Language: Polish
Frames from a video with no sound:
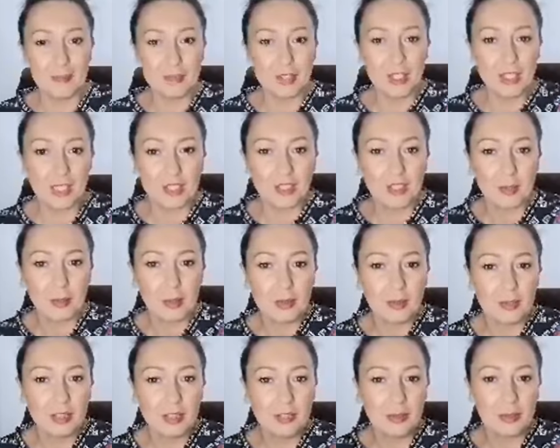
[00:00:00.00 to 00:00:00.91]
czekajcie, bo
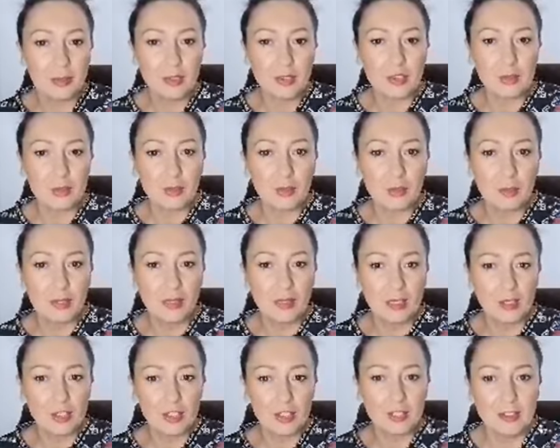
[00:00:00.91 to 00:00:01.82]
nie wiem, czy są
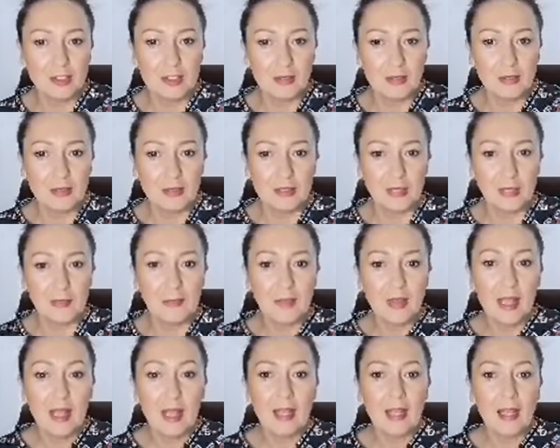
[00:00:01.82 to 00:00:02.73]
komentarze, nic nie widzę.
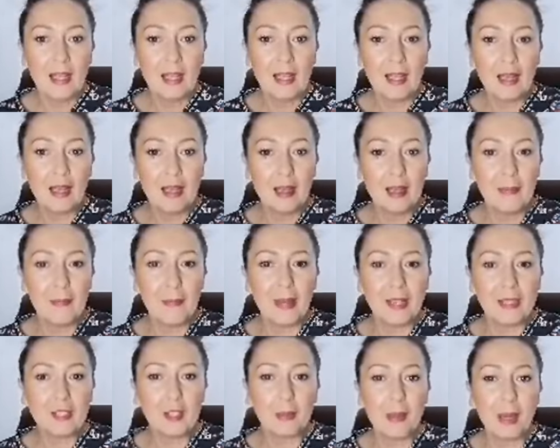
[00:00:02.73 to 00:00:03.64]

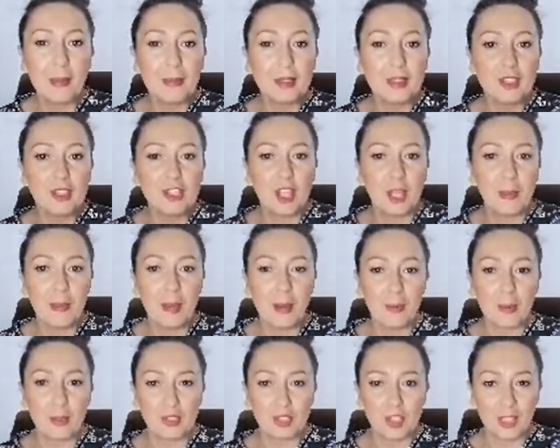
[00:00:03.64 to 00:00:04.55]
Bardzo mamy dzisiaj
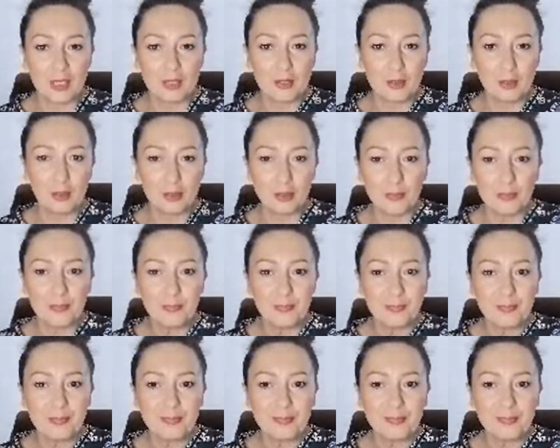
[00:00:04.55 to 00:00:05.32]
mało czasu.